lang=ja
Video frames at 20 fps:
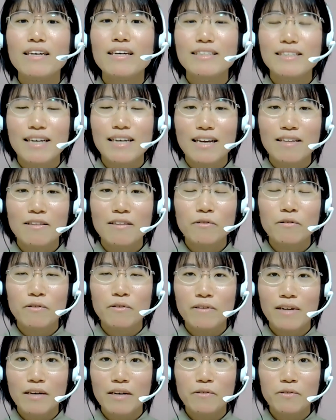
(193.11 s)
市販の
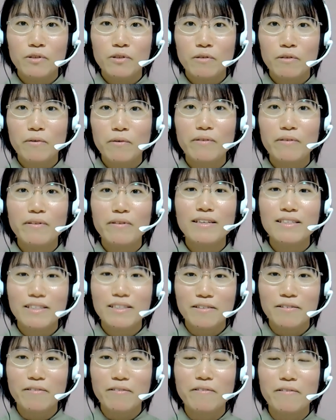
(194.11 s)
空欄補充問題
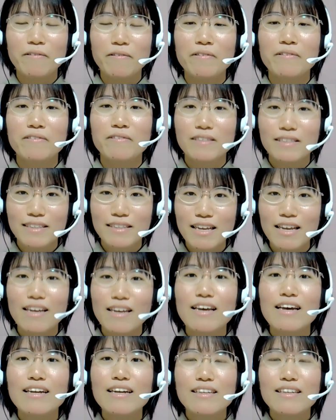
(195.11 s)
集を購入して
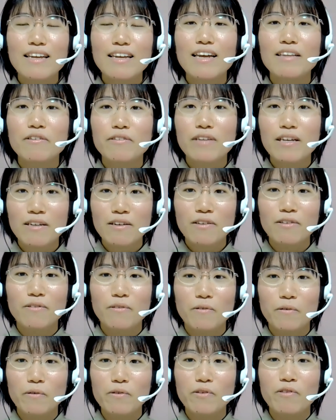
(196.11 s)
であの
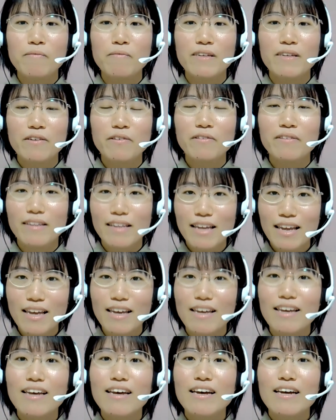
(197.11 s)
テキストを読み読んで